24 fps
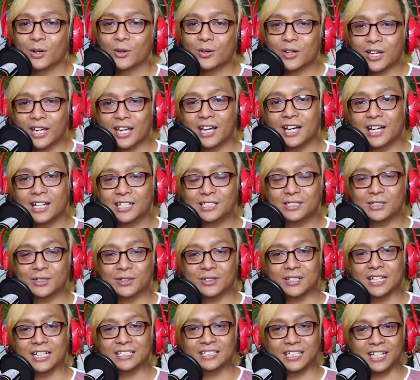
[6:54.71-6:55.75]
Okay guys,
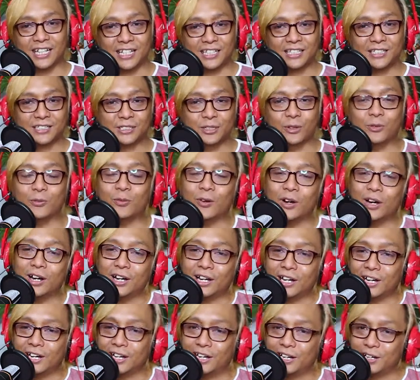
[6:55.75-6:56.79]
so that's it. So
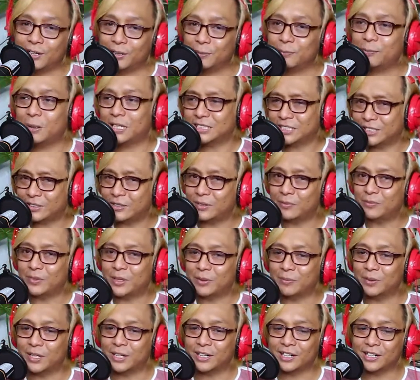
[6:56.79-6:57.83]
far, uh,
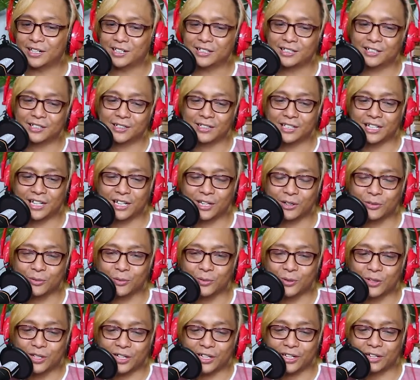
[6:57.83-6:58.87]
positive naman ang naging
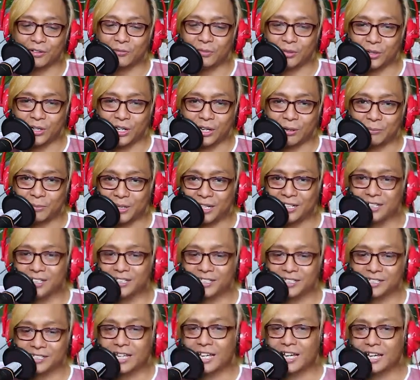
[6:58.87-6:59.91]
unang review
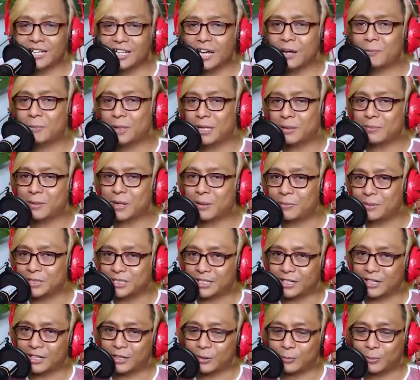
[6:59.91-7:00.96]
namin. And happy naman kami
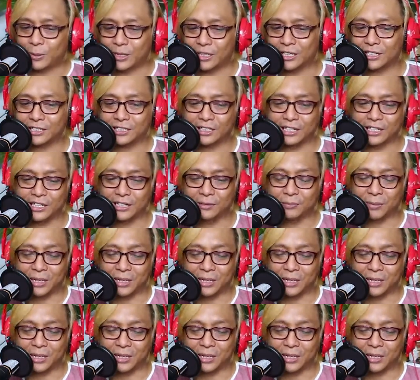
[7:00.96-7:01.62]
sa product na